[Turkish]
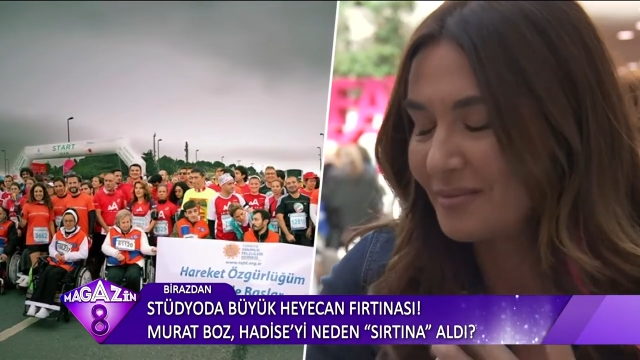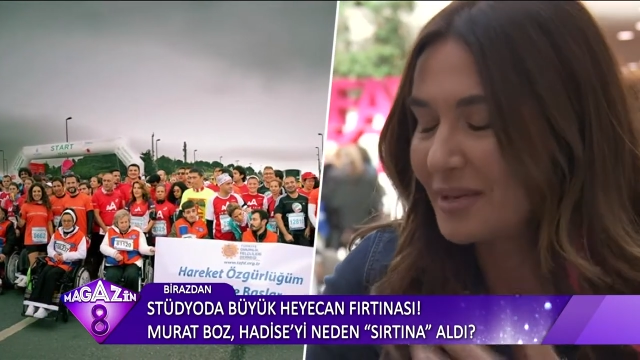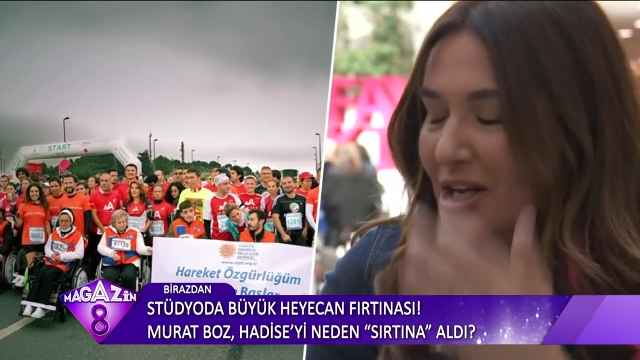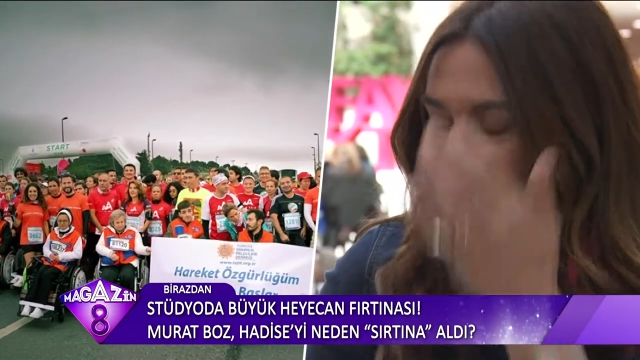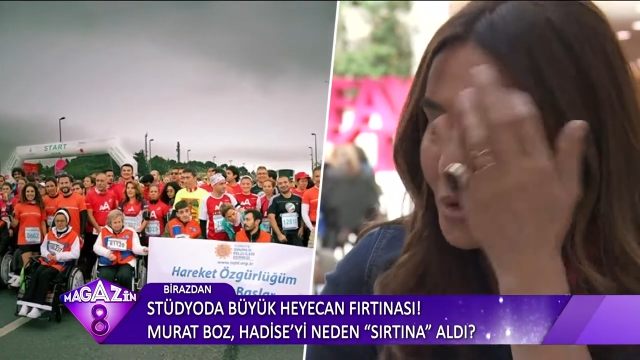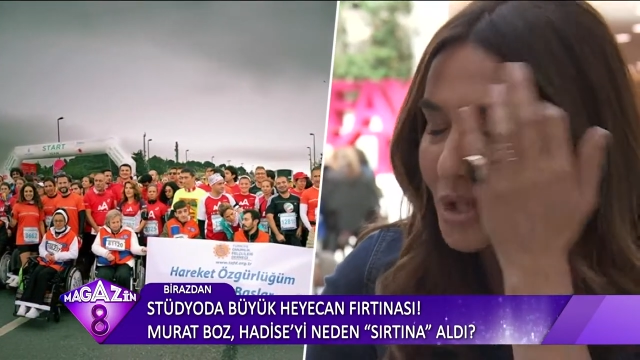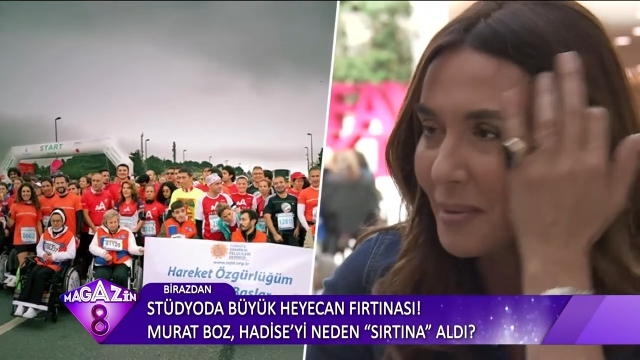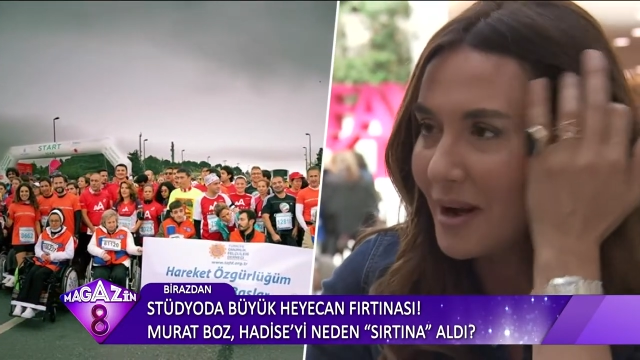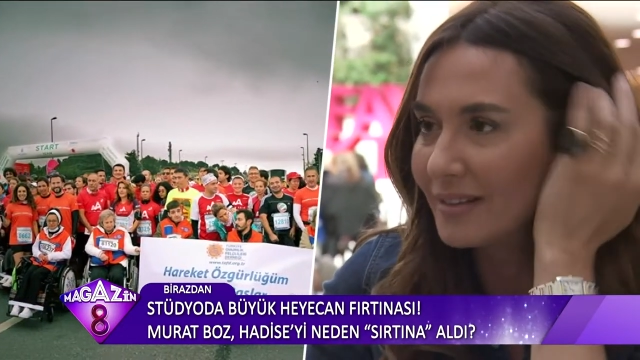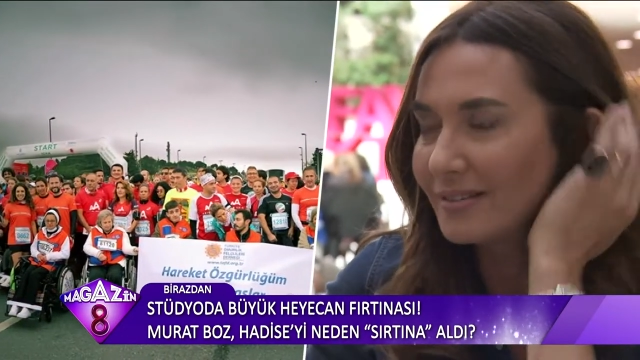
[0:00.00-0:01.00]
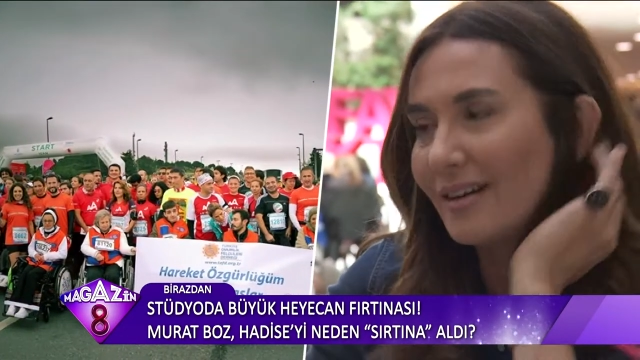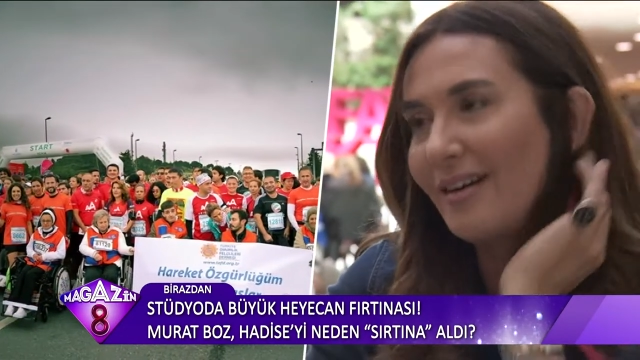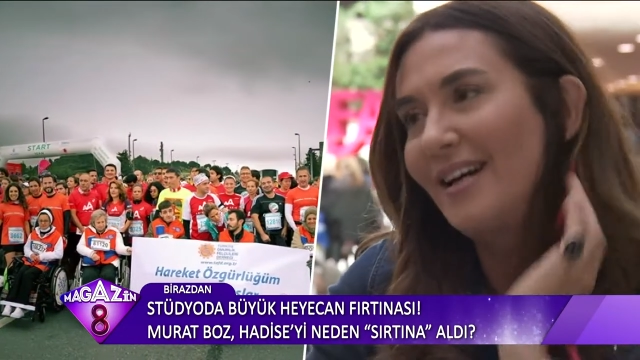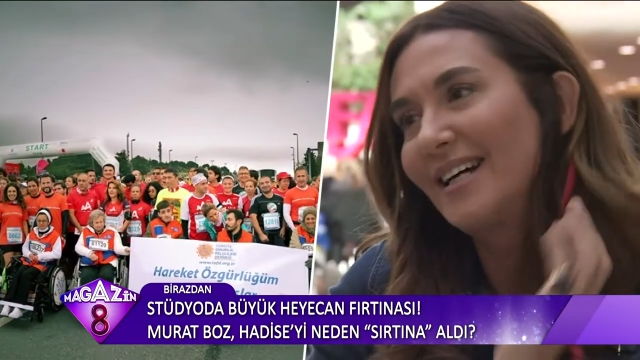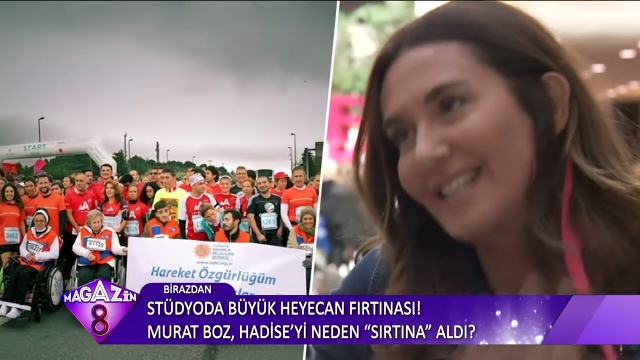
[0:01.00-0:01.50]
maraton zamanında
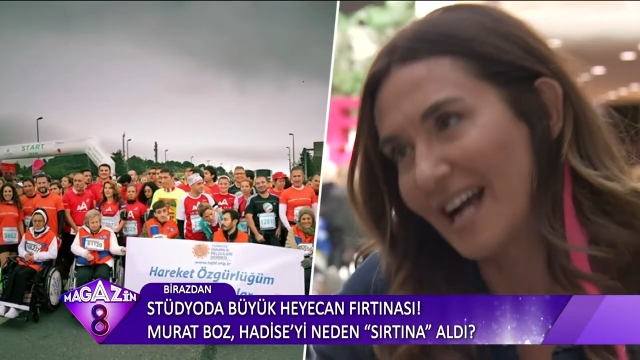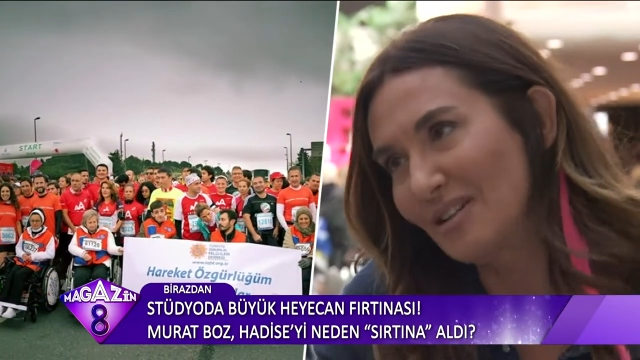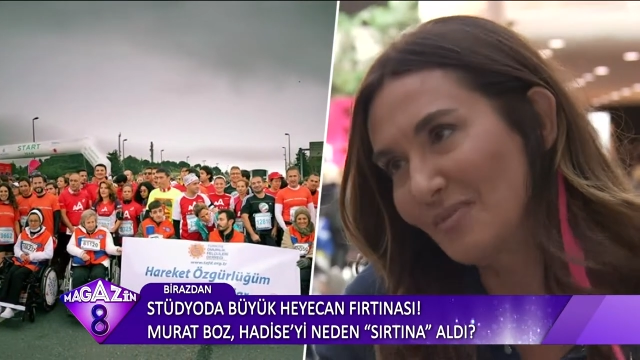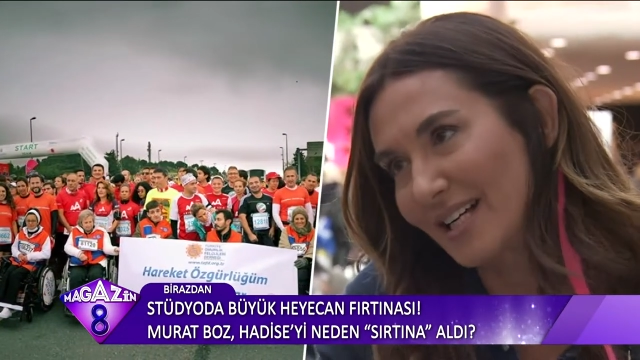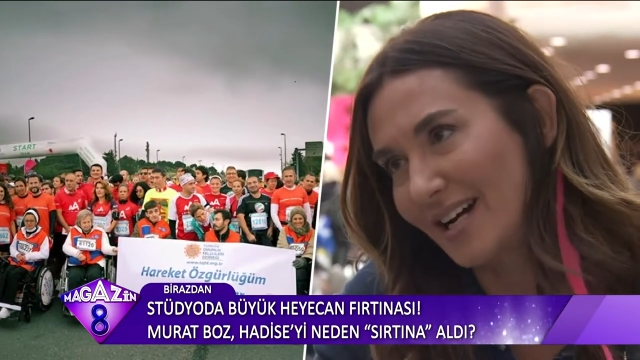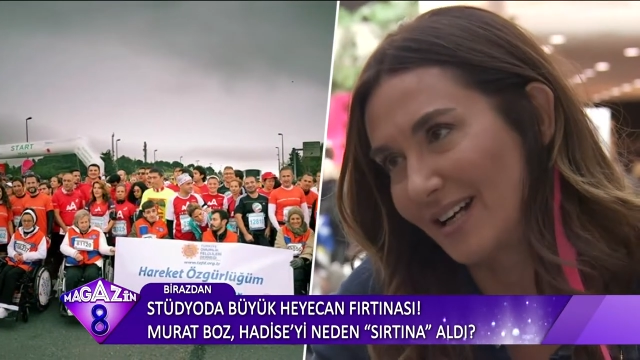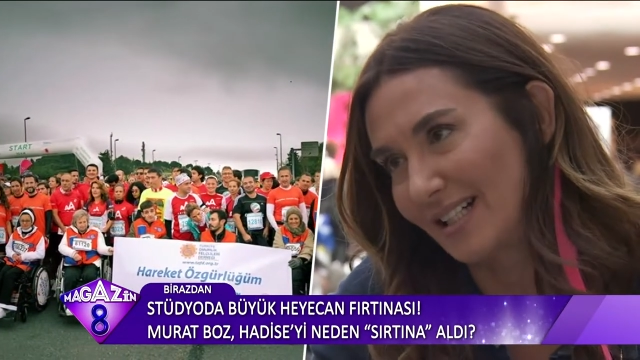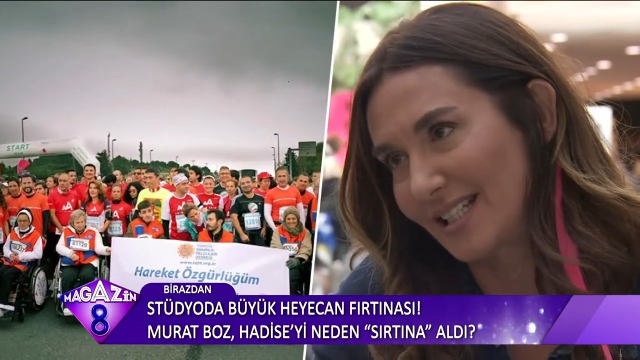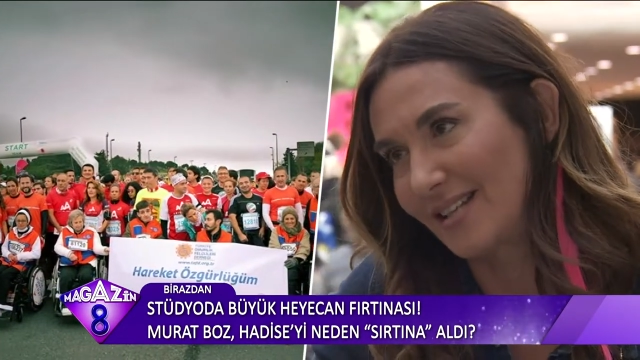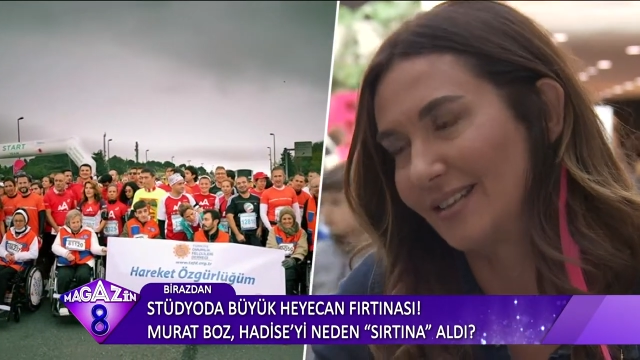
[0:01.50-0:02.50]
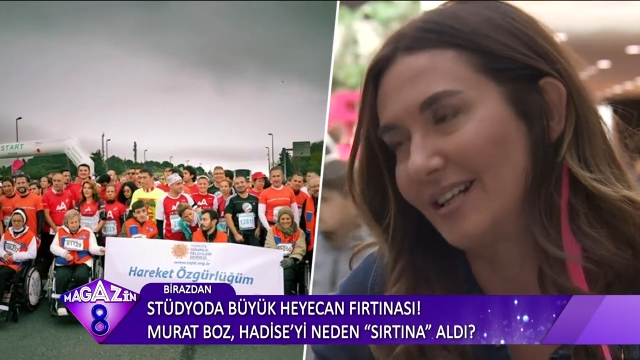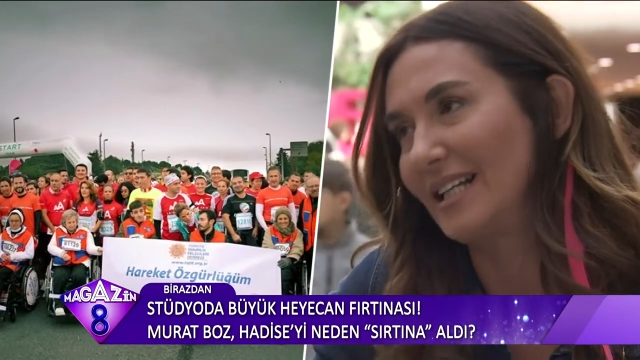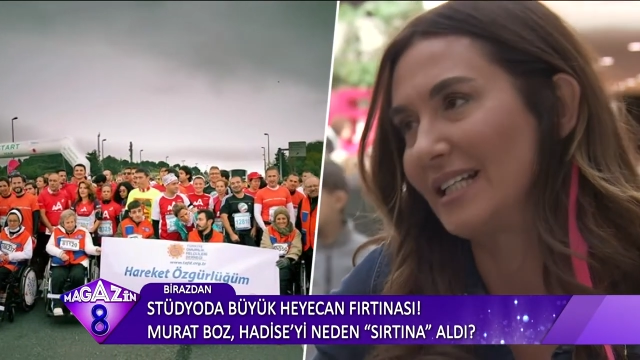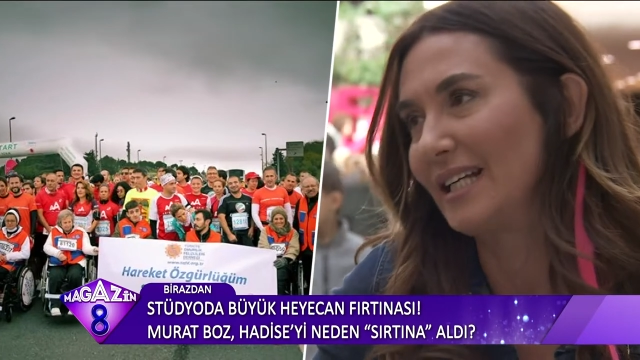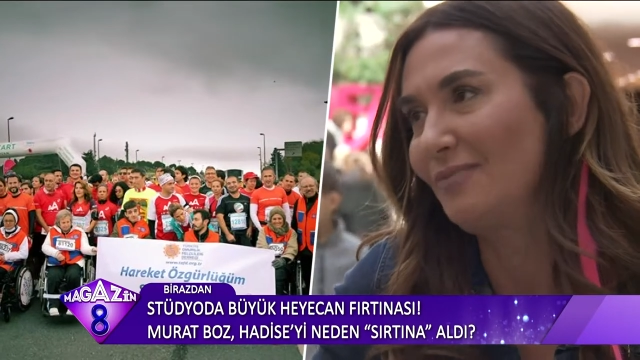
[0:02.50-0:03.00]
Kendim tekerlekli
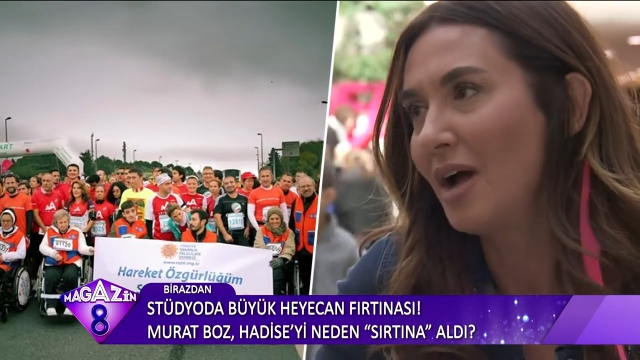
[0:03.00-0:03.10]
sandalyedeyim.